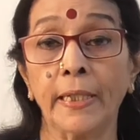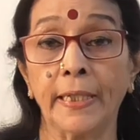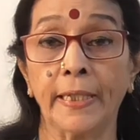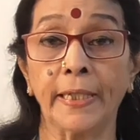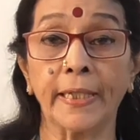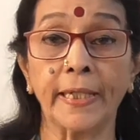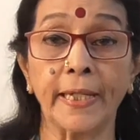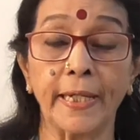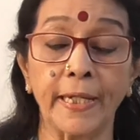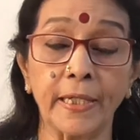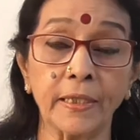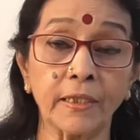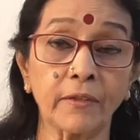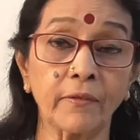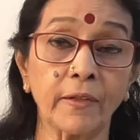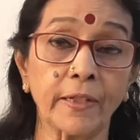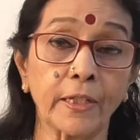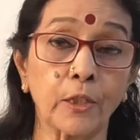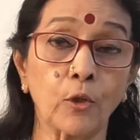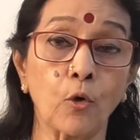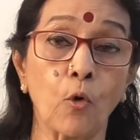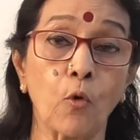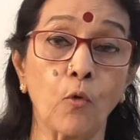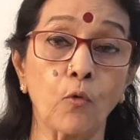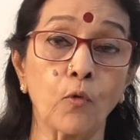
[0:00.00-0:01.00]
நீங்க எடுத்து
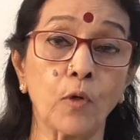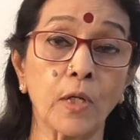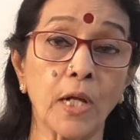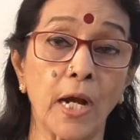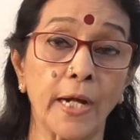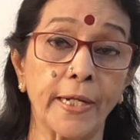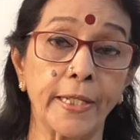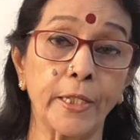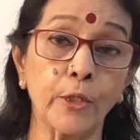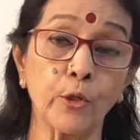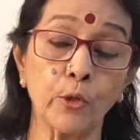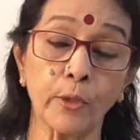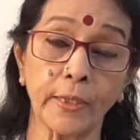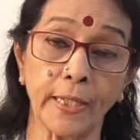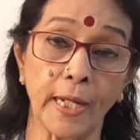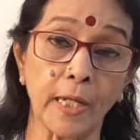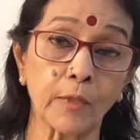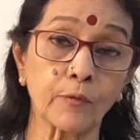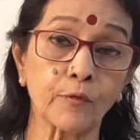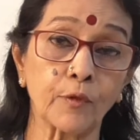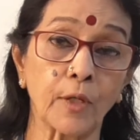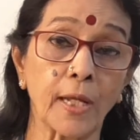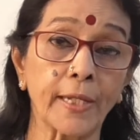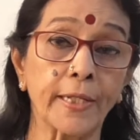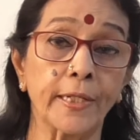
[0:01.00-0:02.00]
வைக்கிற ஒவ்வொரு அடியும்
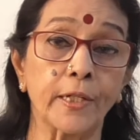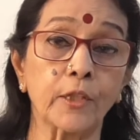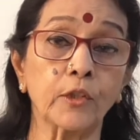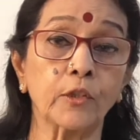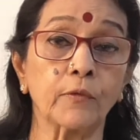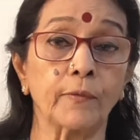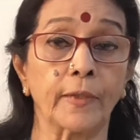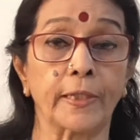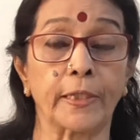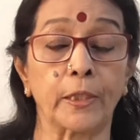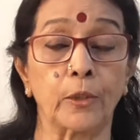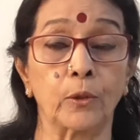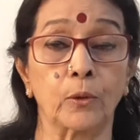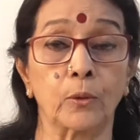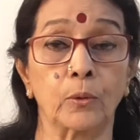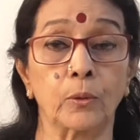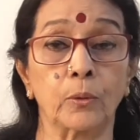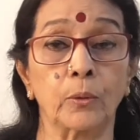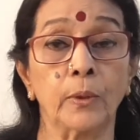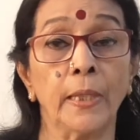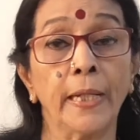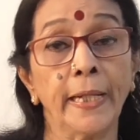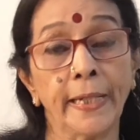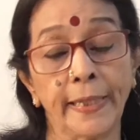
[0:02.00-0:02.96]
கேர்ஃபுல்லா எடுத்து வைக்கணும்